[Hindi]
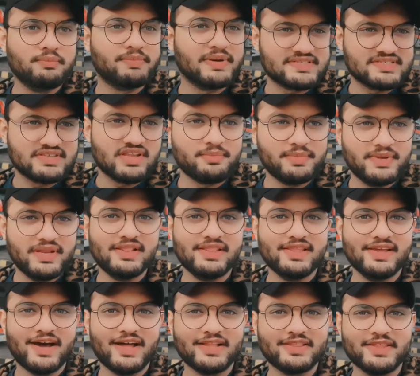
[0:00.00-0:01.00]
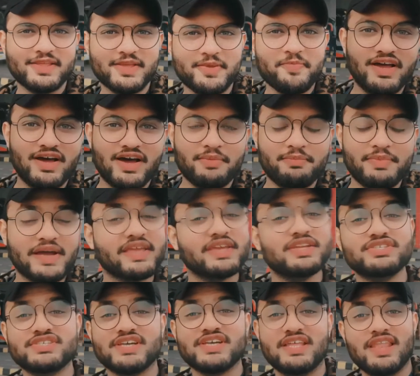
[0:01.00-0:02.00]
बस टर्मिनल दिखाते हैं
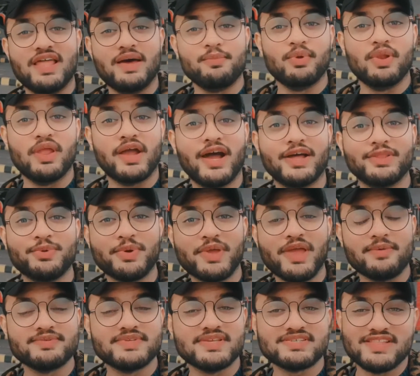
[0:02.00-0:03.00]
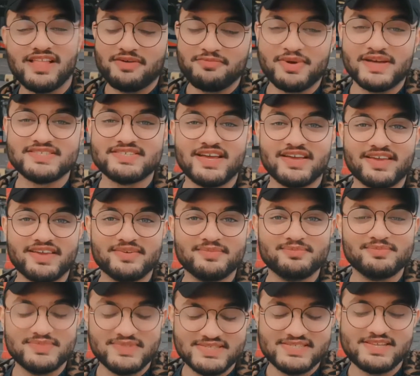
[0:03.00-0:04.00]
बाकी इन मुलाकात होगी आपसे इस्लामाबाद
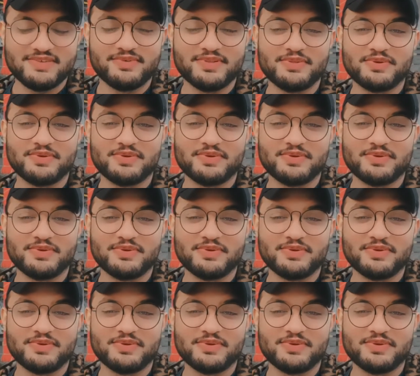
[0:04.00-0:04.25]
जाके जस्ट है